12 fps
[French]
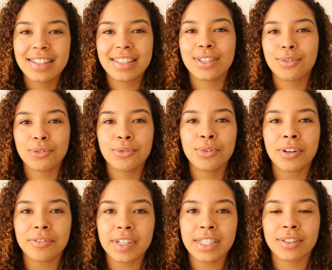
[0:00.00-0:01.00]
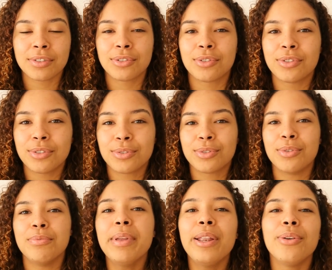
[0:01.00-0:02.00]
t'es toujours en fait dans ce, dans ce
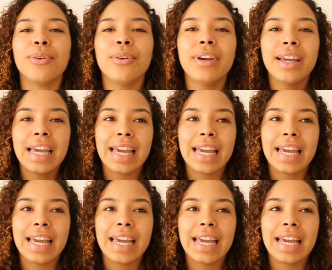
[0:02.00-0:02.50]
milieu